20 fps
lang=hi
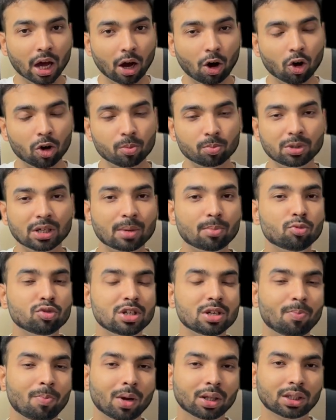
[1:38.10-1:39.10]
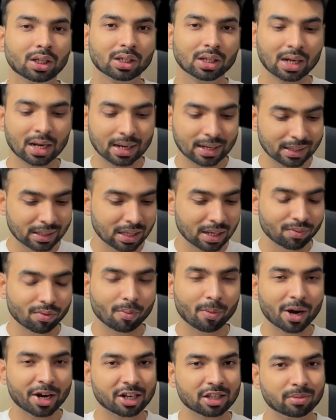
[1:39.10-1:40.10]
और जब मुझे पता चला कि सिर्फ
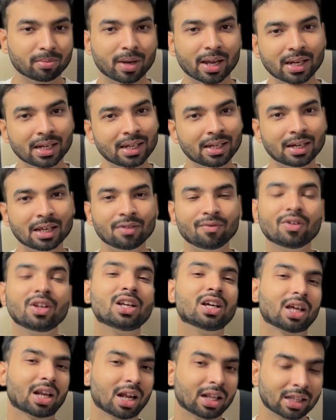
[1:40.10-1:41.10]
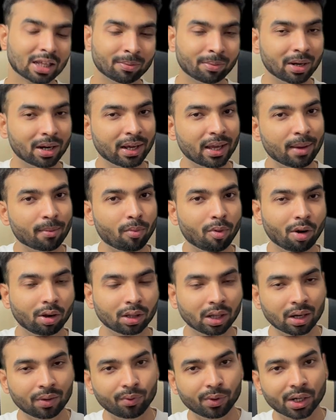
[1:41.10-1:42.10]
बैट्समैन ही नहीं विन कराता है बल्कि
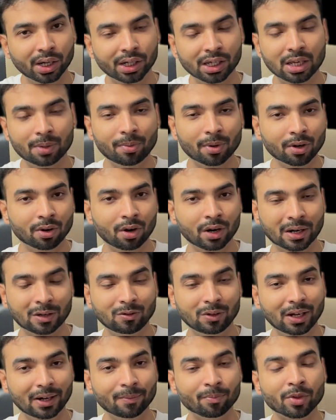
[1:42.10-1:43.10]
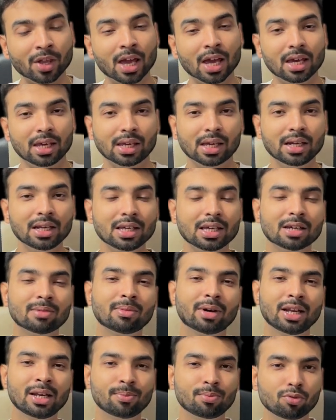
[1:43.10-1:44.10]
बॉलर विकेट कीपर ऑलराउंडर यानी कि
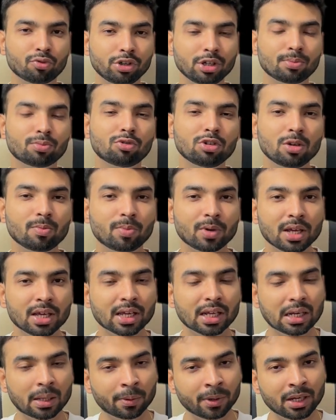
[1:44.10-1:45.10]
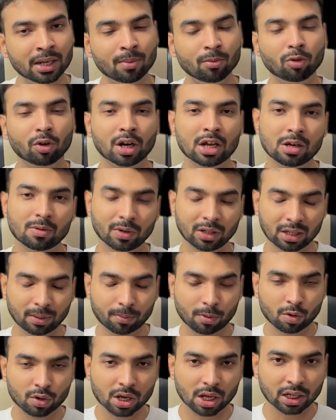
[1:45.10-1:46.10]
हमारी पूरी पूरी प्लेइंग इलेवन ही हमको रैंक वन तक
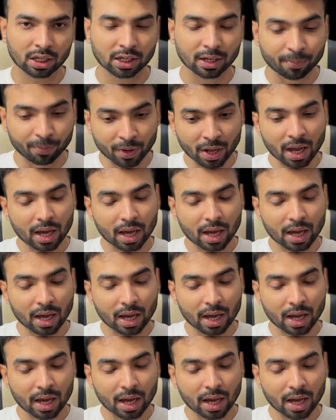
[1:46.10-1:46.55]
पहुंचाती है